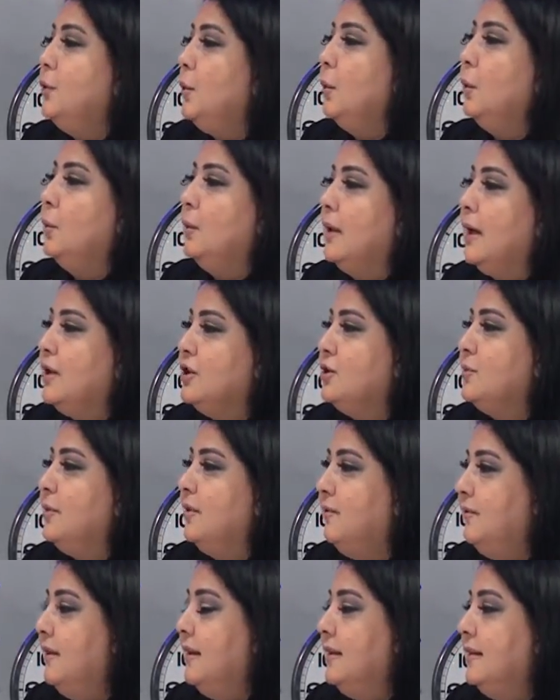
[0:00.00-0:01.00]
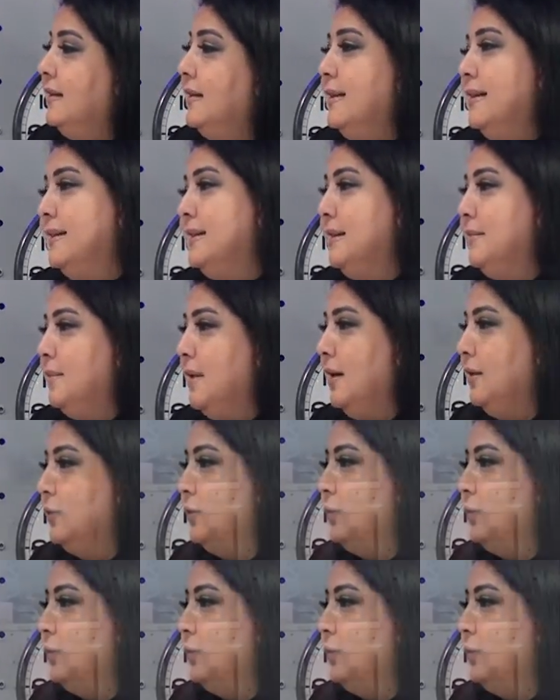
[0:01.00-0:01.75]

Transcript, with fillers: yoğunlaşma fikri ne zaman